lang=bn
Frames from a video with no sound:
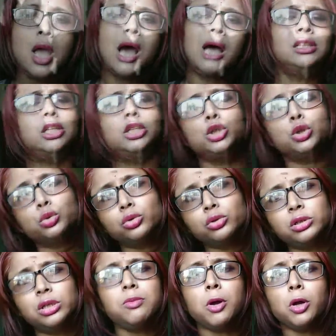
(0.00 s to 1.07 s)
আচ্ছা
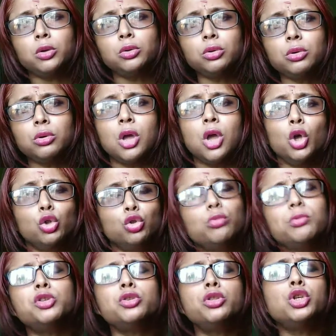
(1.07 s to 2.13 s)
সত্যি বলো তো
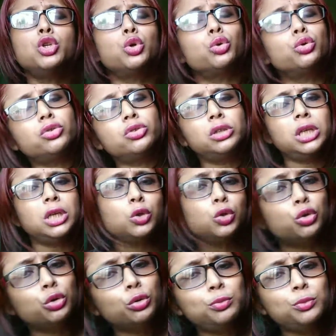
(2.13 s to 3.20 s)
তুমি যদি সত্যি
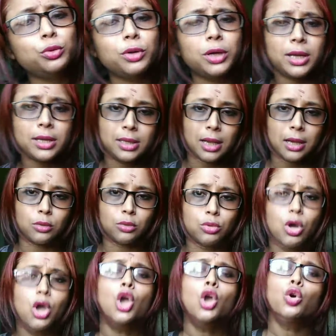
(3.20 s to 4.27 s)
খুব দুঃখে থাকো
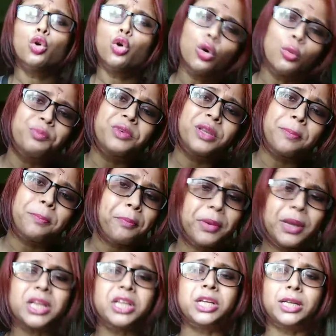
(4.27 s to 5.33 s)
খুব
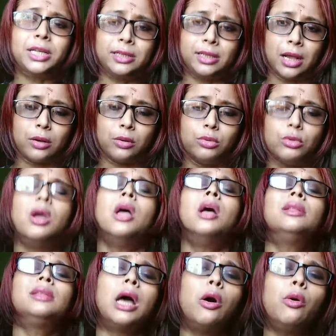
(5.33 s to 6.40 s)
ডিপ্রেশনে থাকো
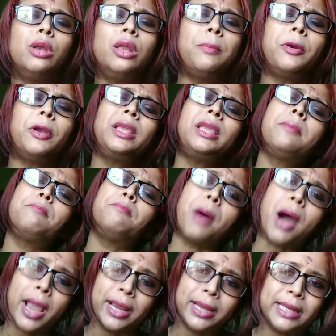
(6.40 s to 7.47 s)
তাহলে পরে কি
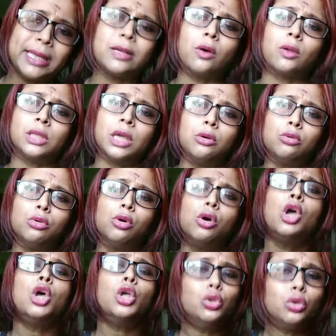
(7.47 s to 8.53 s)
বাইরের কথাগুলো
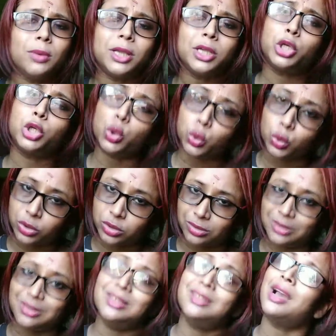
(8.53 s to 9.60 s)
তোমায়
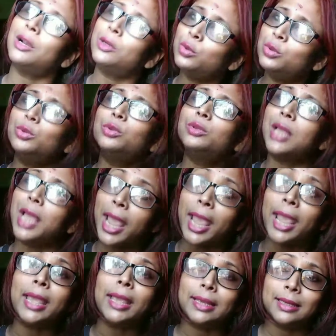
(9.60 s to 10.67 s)
সত্যিই আনন্দ
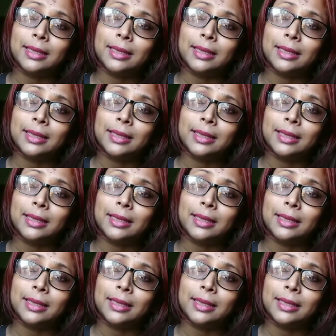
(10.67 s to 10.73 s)
দেয়